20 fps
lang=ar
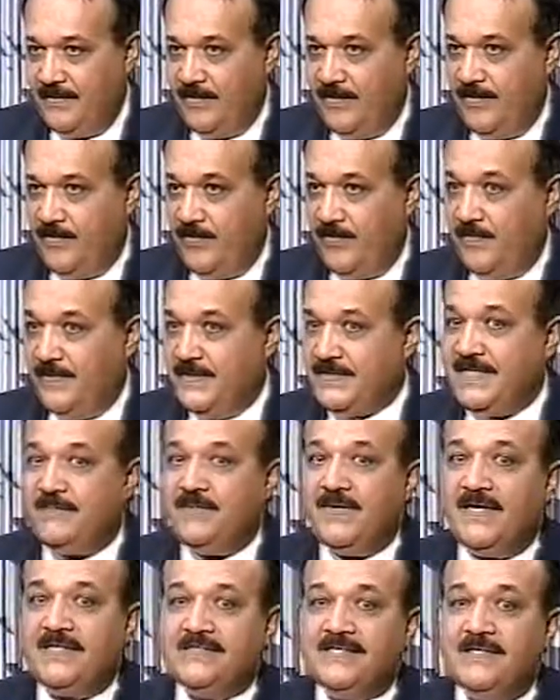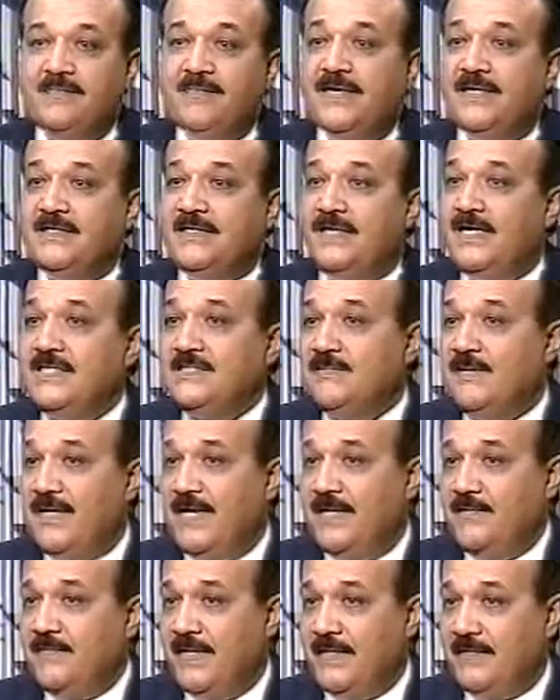وبالذات مرض زي مرض الحصبه
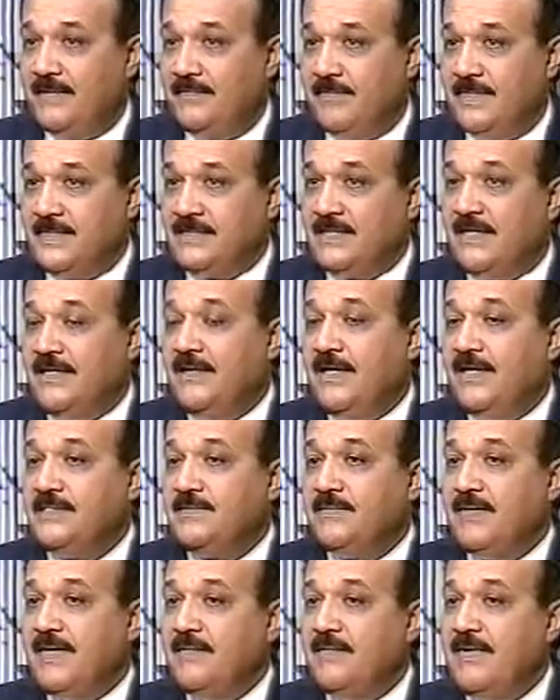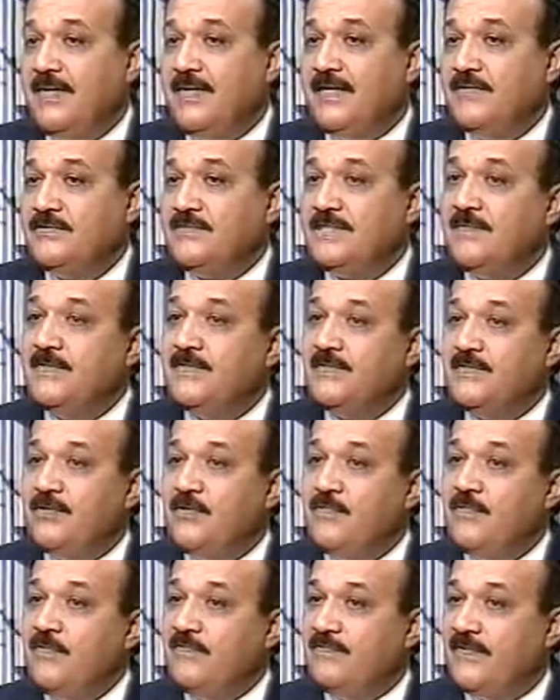الالماني مرض الحصبه الالماني لو اصابت
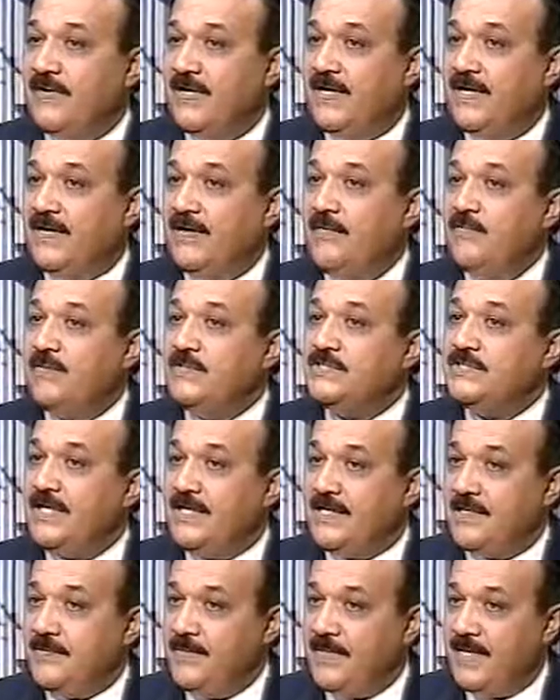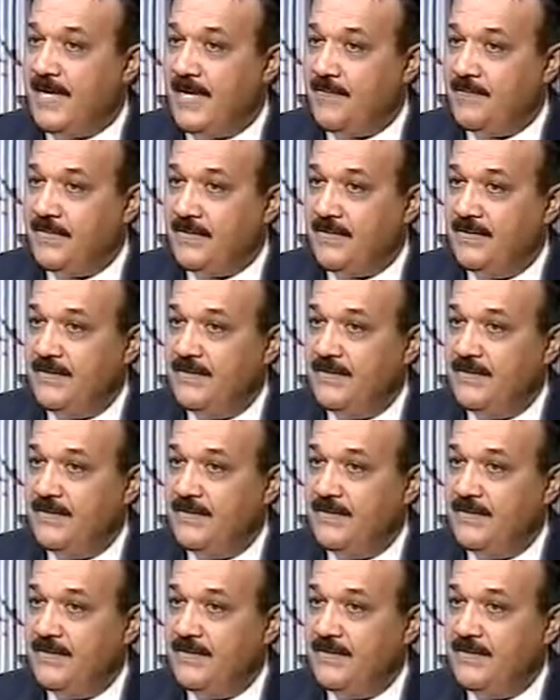الام في اول شهر من الحمل